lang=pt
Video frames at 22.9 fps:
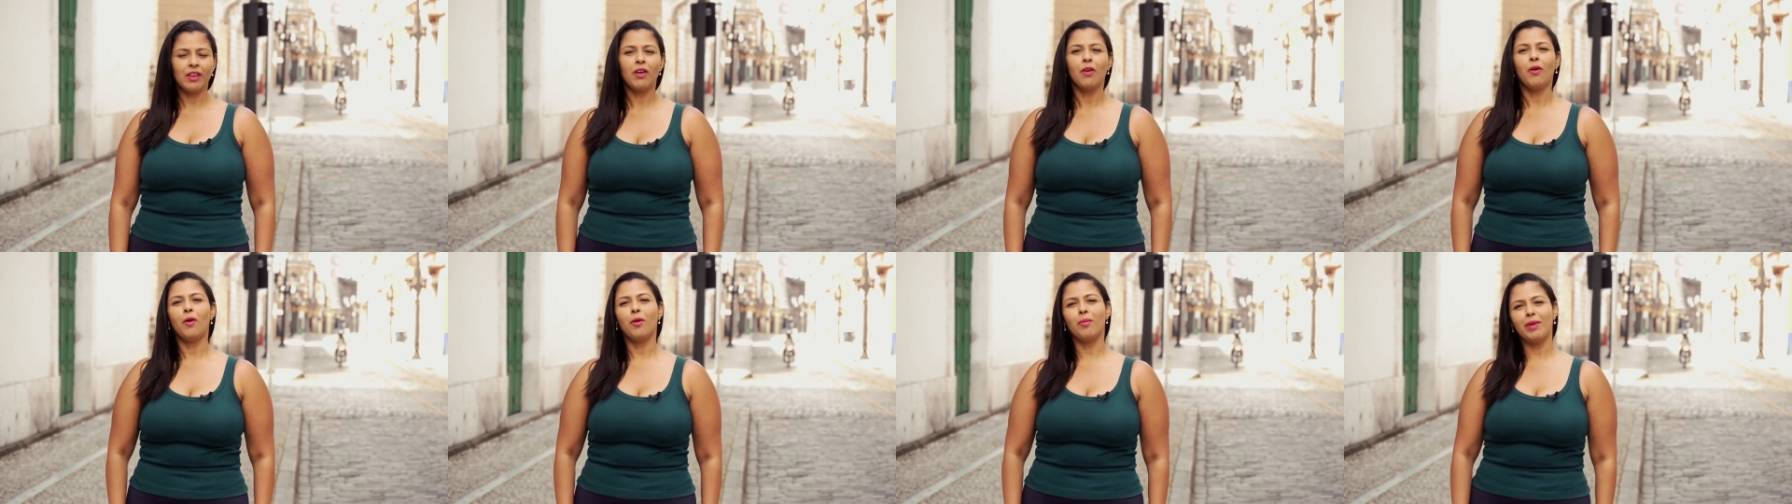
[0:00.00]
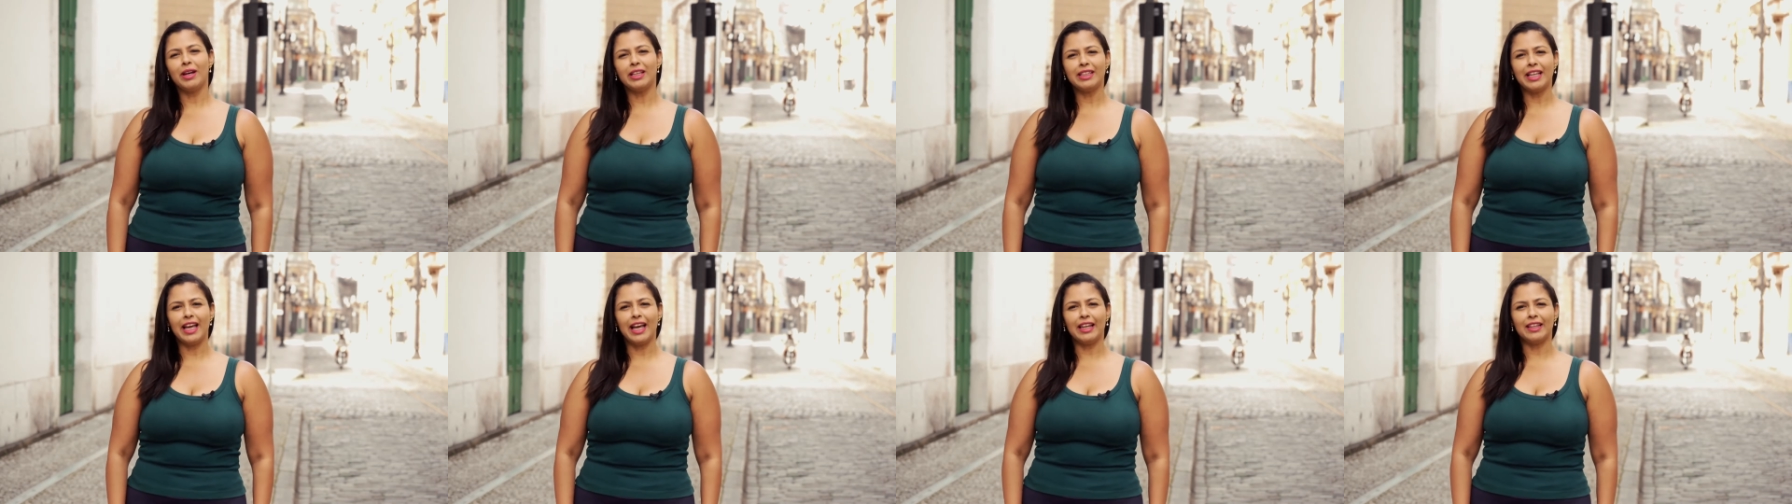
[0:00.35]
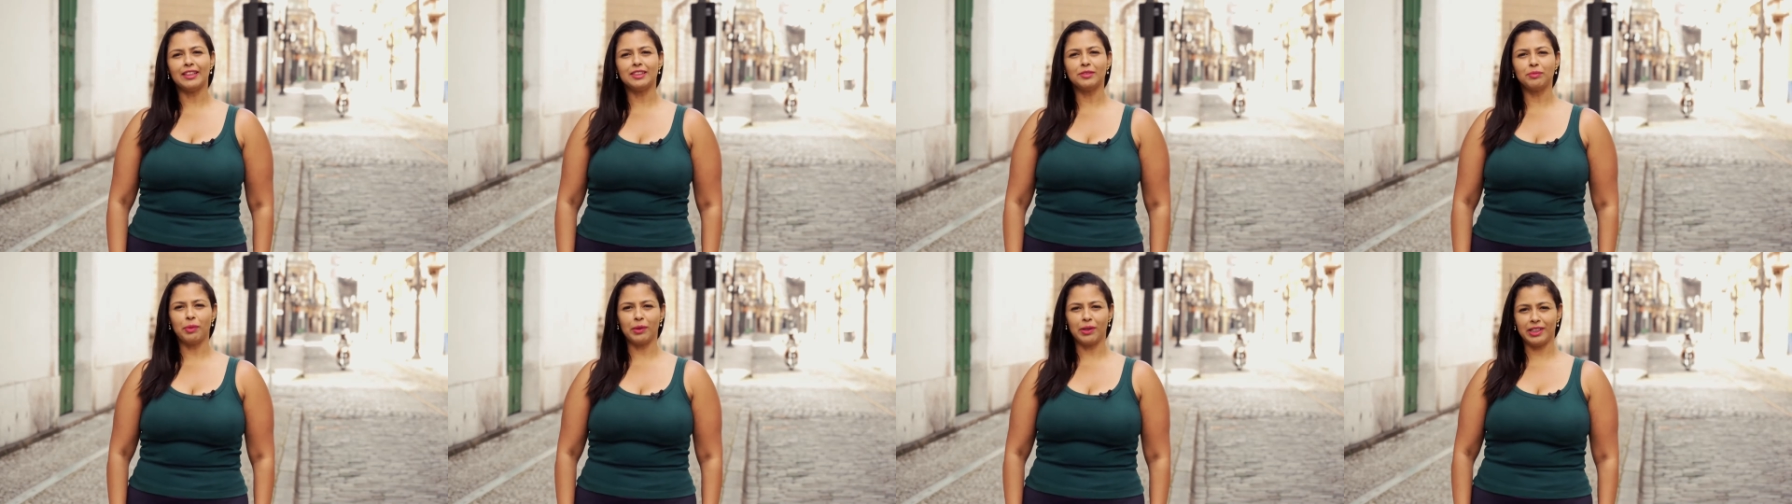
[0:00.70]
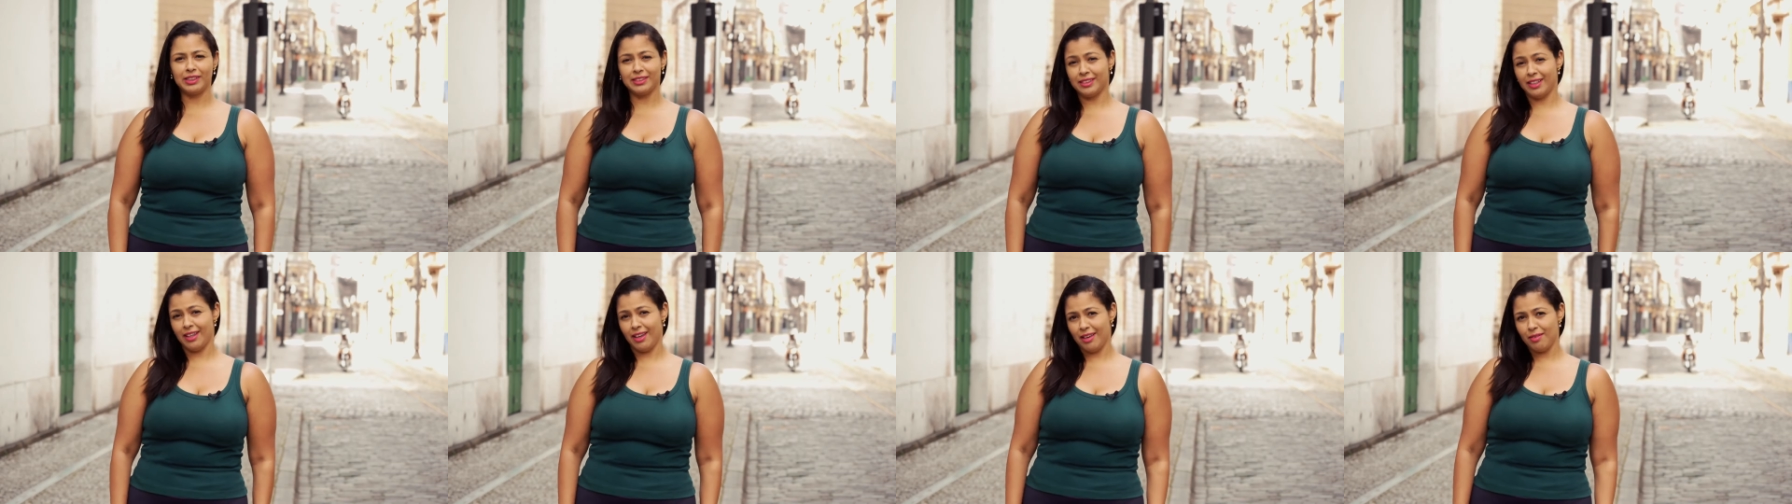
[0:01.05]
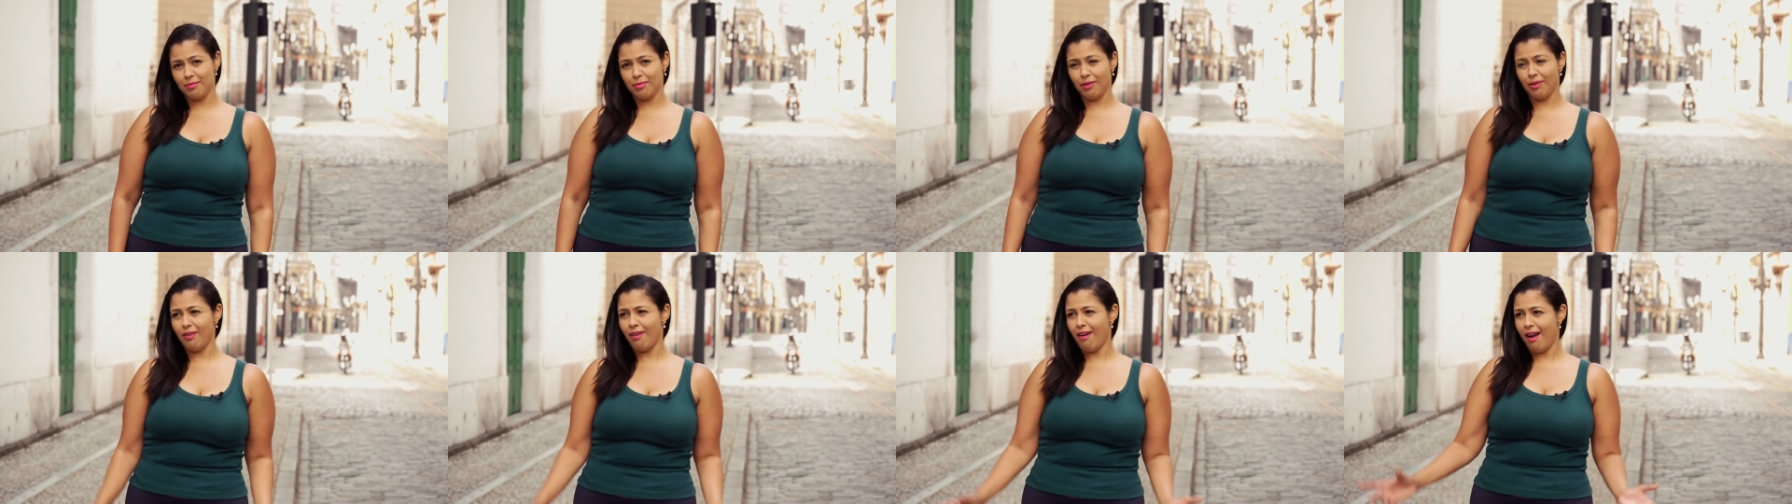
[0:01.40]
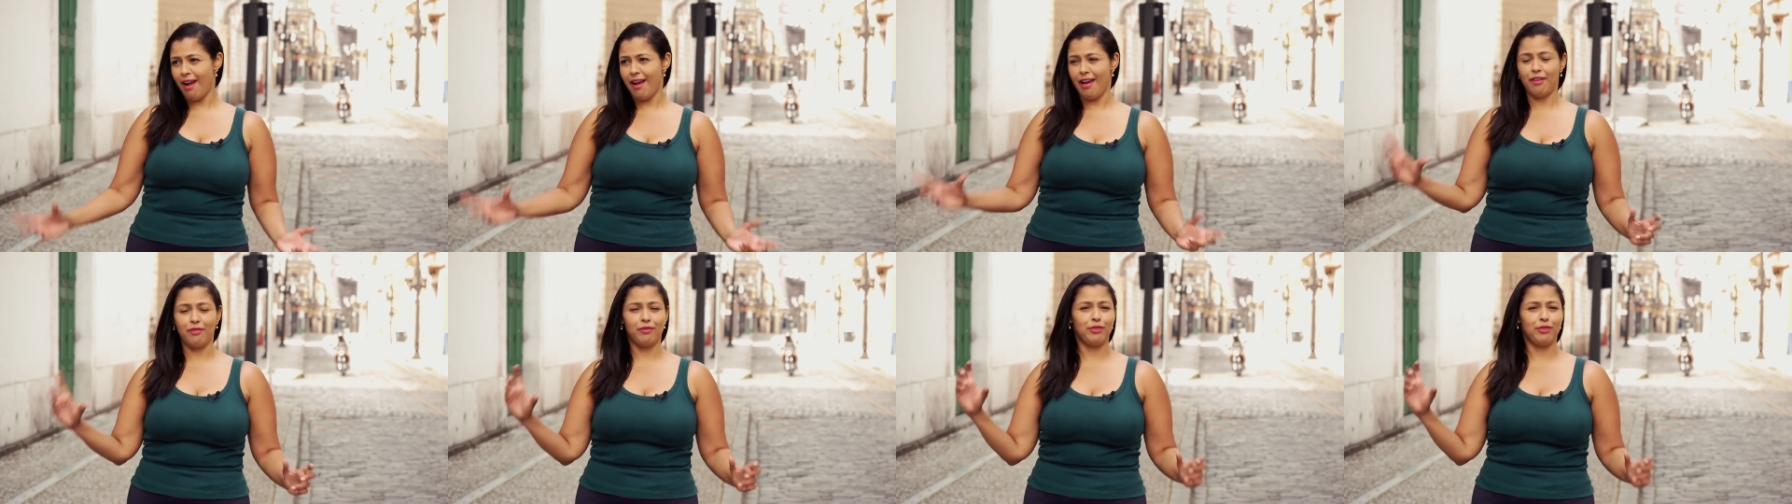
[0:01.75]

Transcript: Uma delas, por exemplo, é